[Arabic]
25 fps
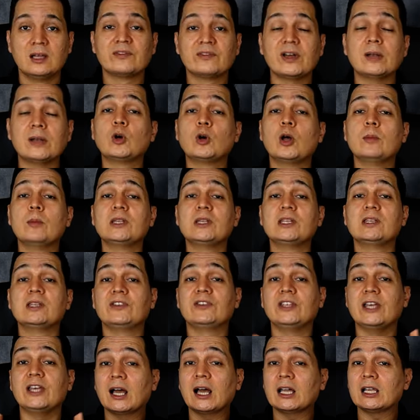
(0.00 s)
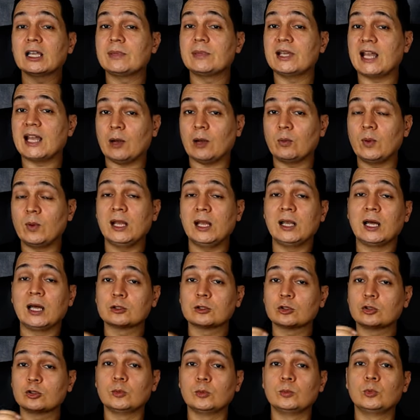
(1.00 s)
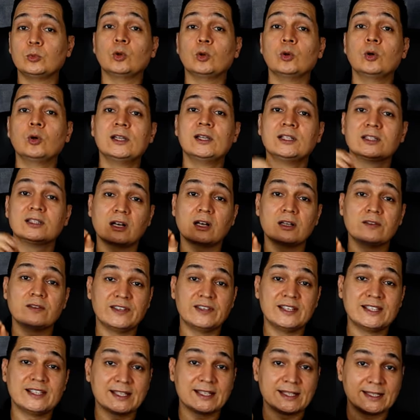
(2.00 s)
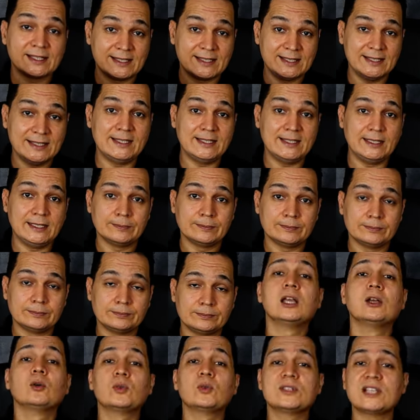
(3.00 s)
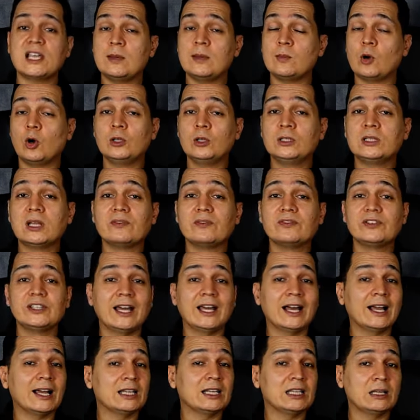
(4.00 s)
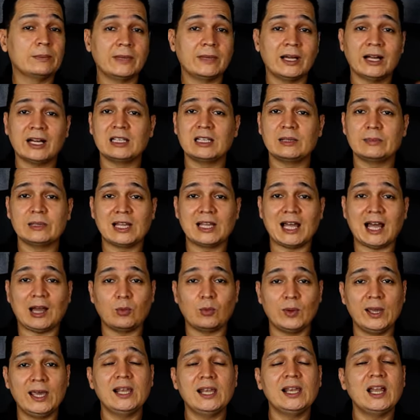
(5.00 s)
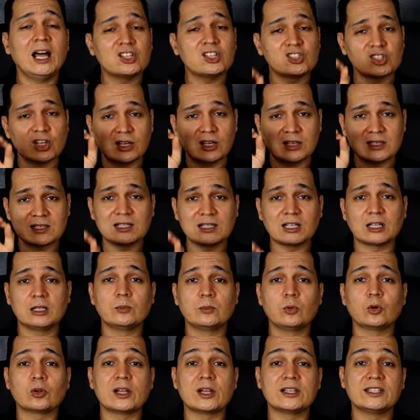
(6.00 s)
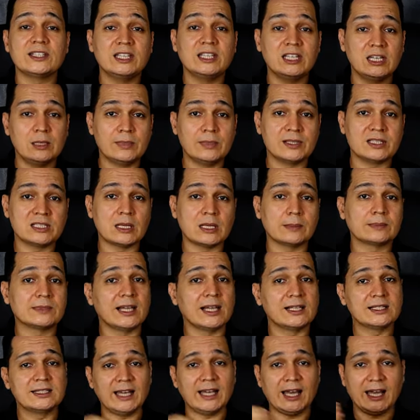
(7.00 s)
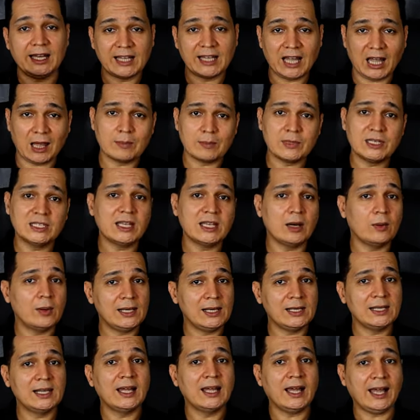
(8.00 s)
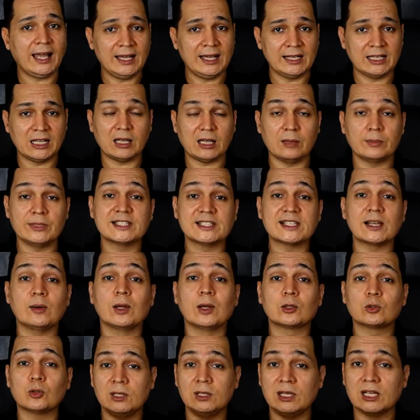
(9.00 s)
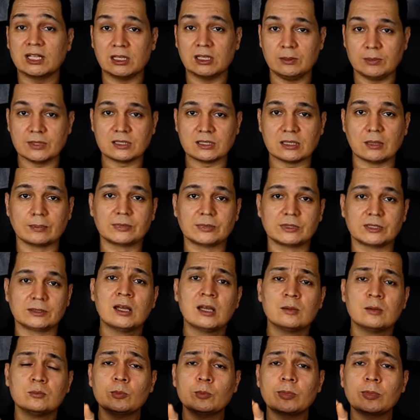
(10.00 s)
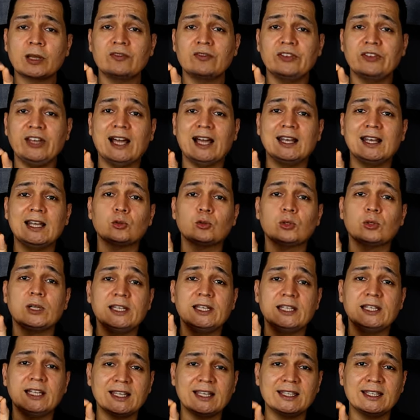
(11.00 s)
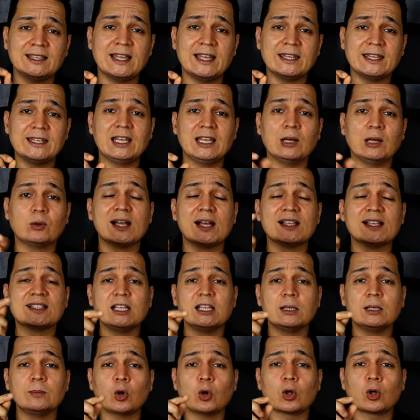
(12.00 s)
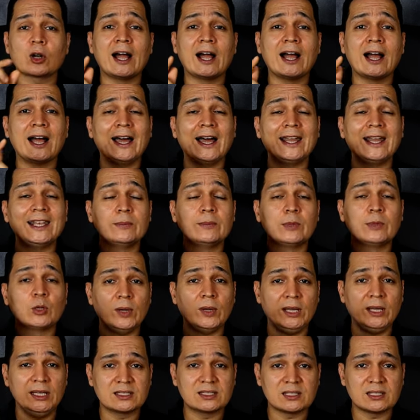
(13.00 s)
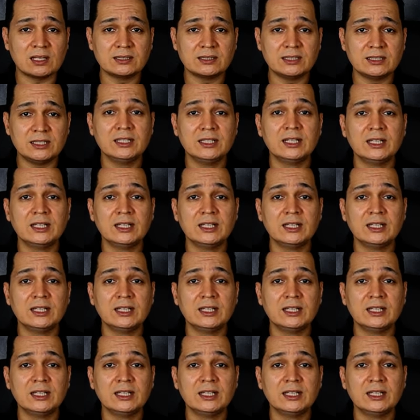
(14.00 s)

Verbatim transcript: فالمهم ان في اغلب الاحوال هتطلب له ترايفيزك سي تي وزي ما قلنا في اغلب اغلب الاحوال هتشخص لك البقره دي ايه بالظبط هل دي حاجه حميده ولا حاجه خبيثه وهتقول لك ايه بالظبط ممكن في حالات قليله جدا لو هذه البقره اقل من 1 سم